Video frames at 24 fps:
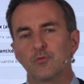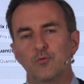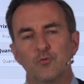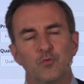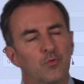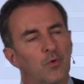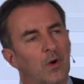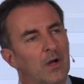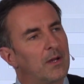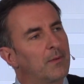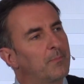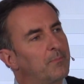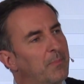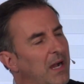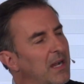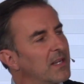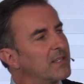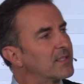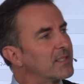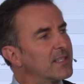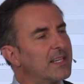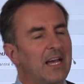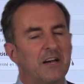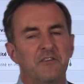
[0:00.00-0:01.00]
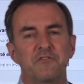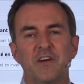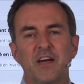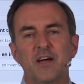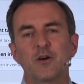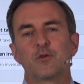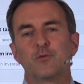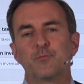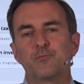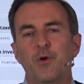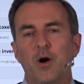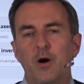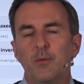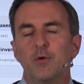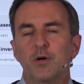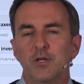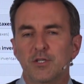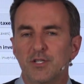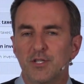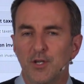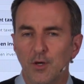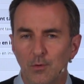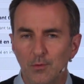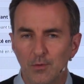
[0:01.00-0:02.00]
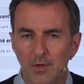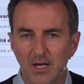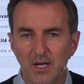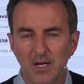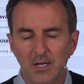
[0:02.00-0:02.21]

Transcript: ou euh, penser à faire une promotion,